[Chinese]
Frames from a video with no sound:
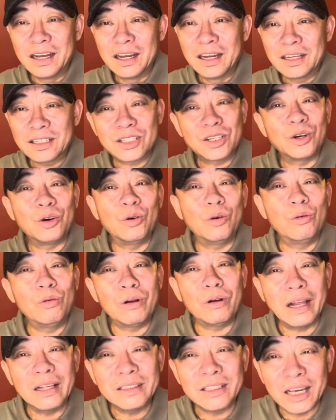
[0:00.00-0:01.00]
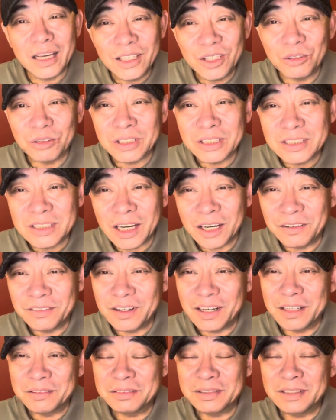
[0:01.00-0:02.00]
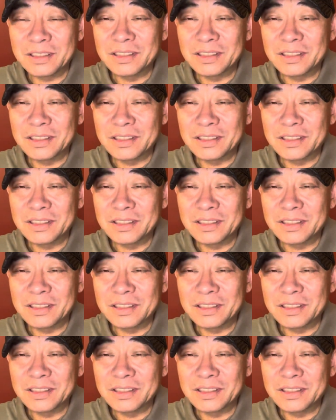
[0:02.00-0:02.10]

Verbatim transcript: 是忽然才有的想法？